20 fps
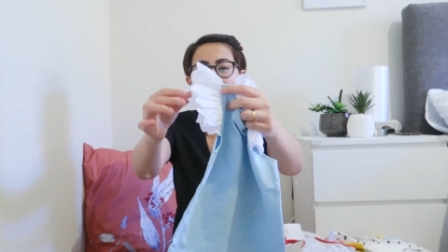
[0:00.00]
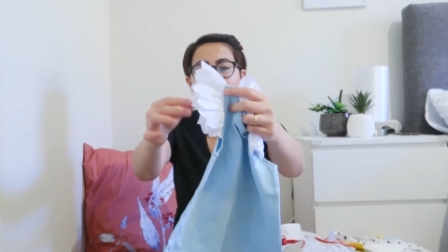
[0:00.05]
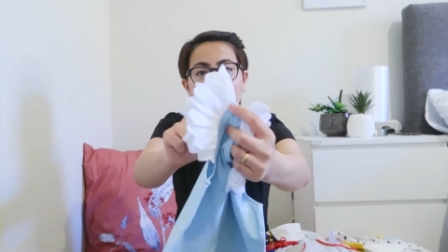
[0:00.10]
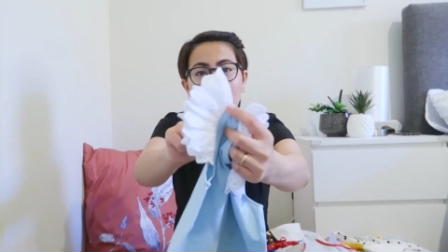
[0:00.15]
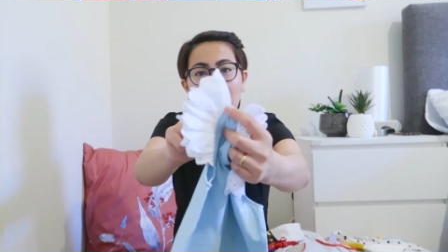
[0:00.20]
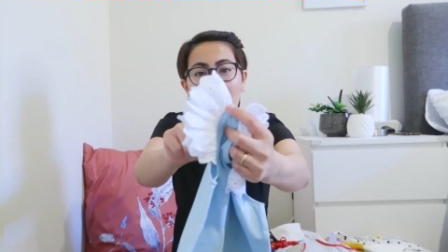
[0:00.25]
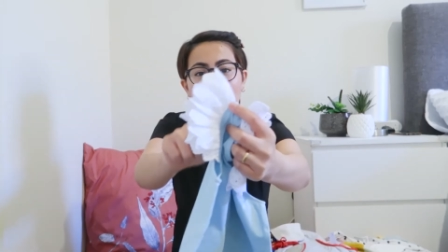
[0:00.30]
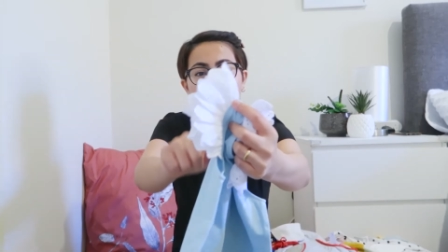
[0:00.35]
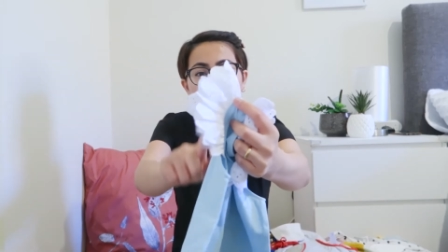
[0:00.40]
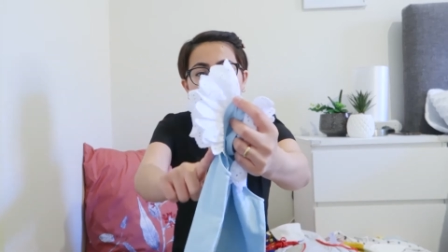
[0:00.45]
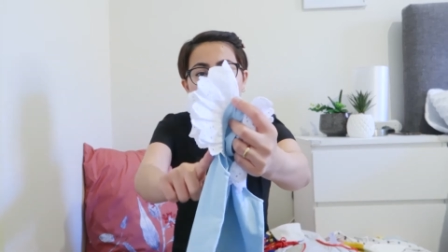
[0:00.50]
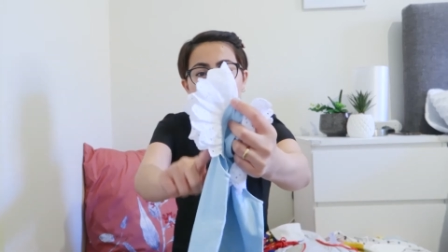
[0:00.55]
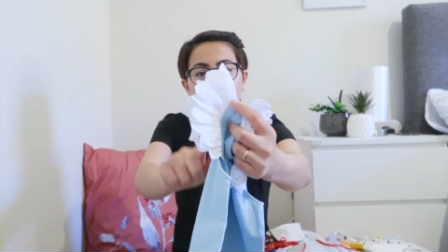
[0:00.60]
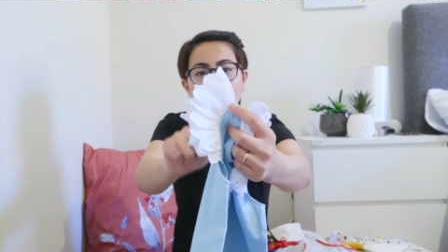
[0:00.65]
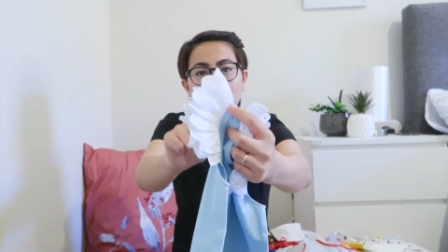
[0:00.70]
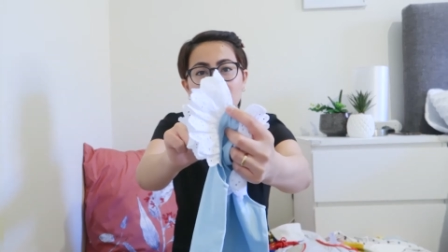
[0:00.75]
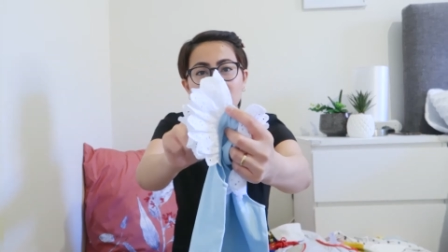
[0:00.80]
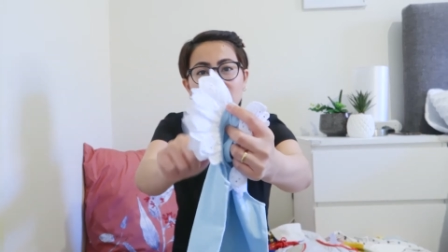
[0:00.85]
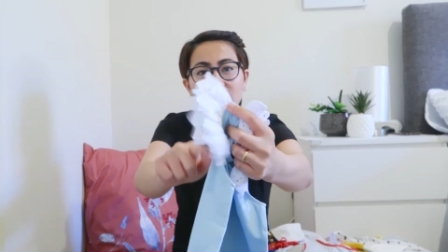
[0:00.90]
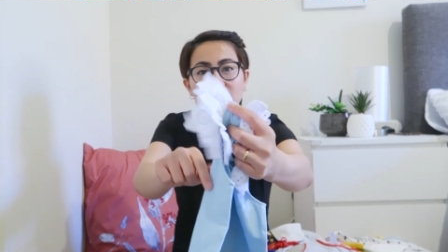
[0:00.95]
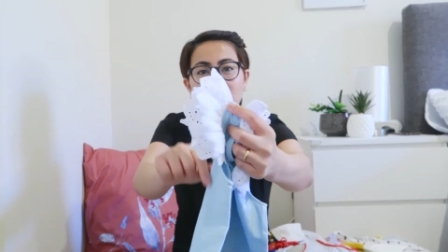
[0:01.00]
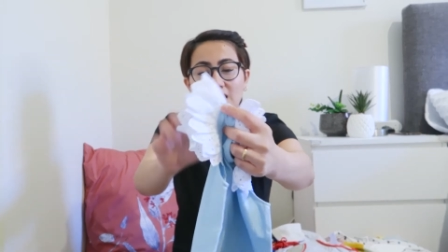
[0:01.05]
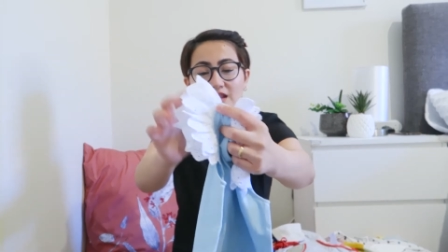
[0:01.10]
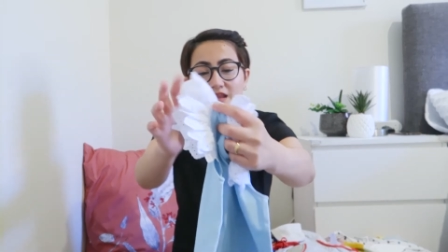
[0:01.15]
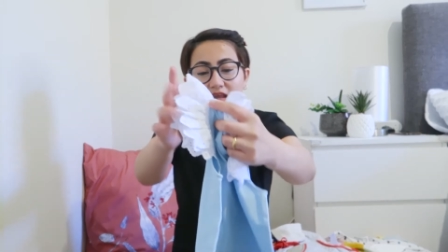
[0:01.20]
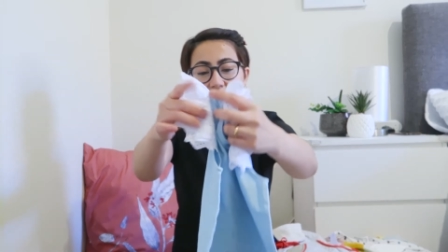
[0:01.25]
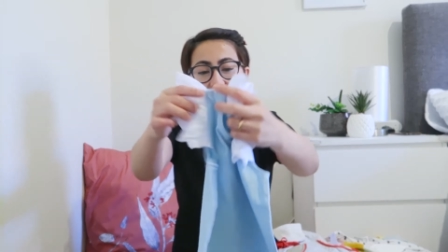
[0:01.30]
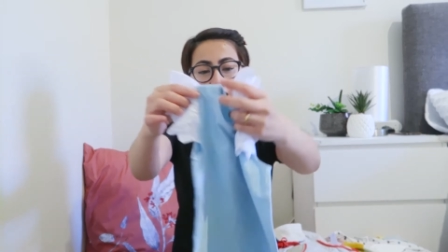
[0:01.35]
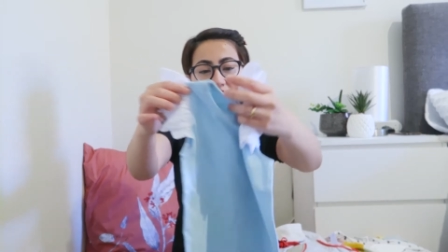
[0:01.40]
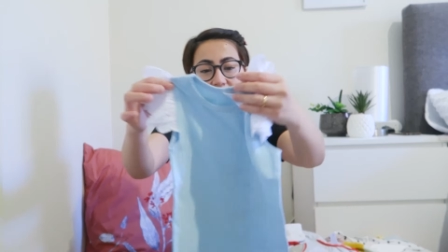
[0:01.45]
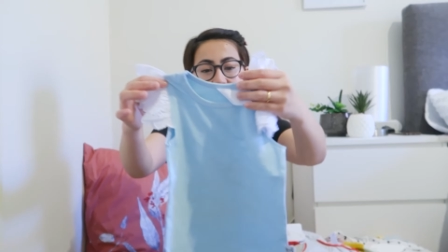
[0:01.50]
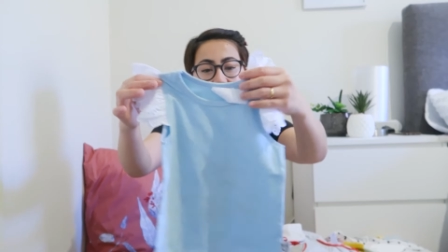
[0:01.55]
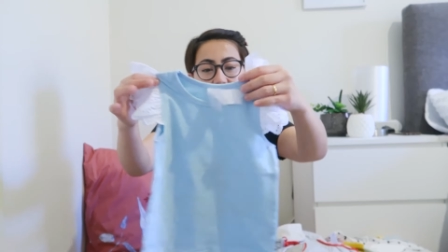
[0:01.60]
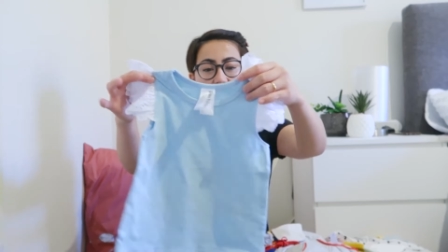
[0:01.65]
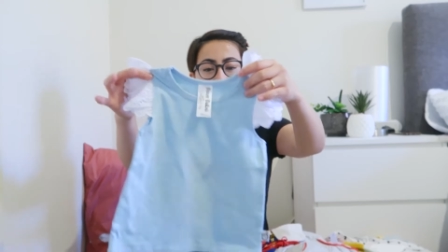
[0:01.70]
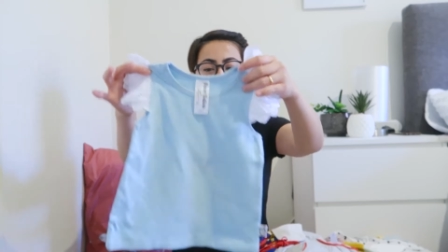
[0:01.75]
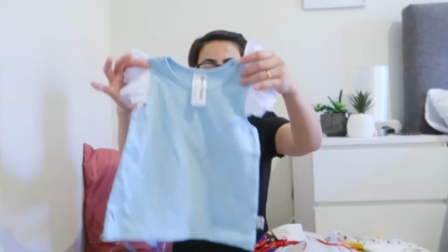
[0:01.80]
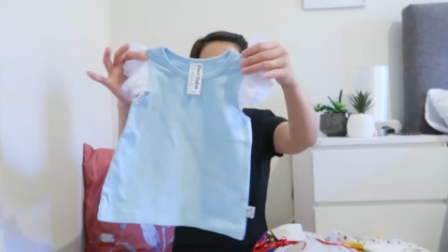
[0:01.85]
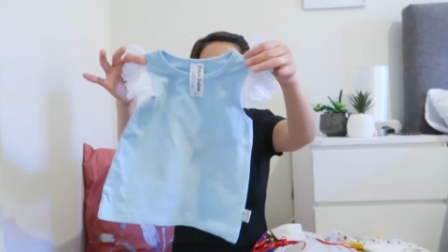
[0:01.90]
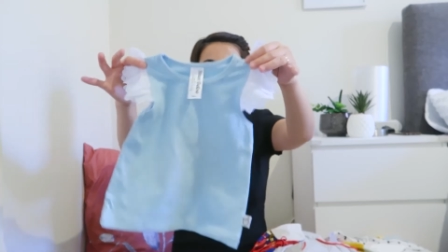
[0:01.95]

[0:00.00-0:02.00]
May eyelet yung material niya here.